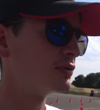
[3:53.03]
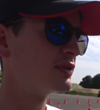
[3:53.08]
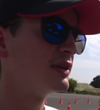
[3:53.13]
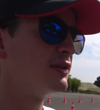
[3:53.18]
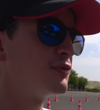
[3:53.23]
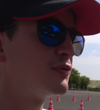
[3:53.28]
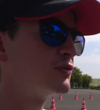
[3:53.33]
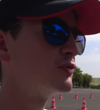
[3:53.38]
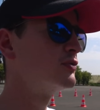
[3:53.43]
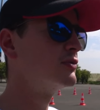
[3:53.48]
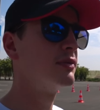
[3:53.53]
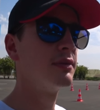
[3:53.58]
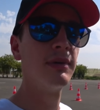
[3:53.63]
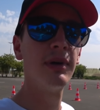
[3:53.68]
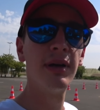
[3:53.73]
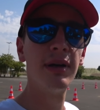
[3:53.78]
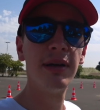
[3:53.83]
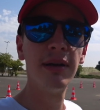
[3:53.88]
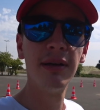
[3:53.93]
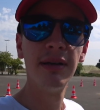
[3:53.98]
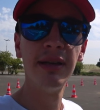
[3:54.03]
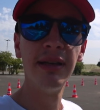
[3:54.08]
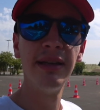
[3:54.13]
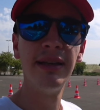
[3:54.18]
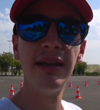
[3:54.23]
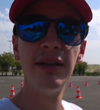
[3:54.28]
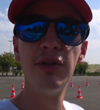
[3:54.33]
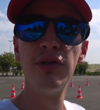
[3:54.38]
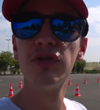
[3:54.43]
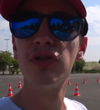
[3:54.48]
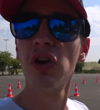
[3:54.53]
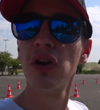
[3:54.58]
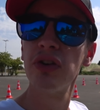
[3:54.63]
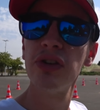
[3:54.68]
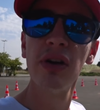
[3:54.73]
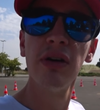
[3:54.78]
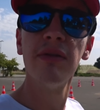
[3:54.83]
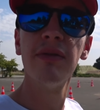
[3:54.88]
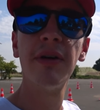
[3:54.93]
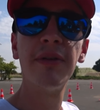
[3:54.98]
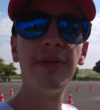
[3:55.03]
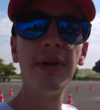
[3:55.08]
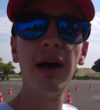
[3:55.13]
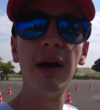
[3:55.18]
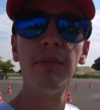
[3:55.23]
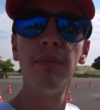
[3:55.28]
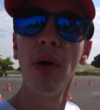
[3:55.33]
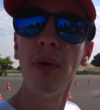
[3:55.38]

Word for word: aussi fou. L'idée de se on va faire un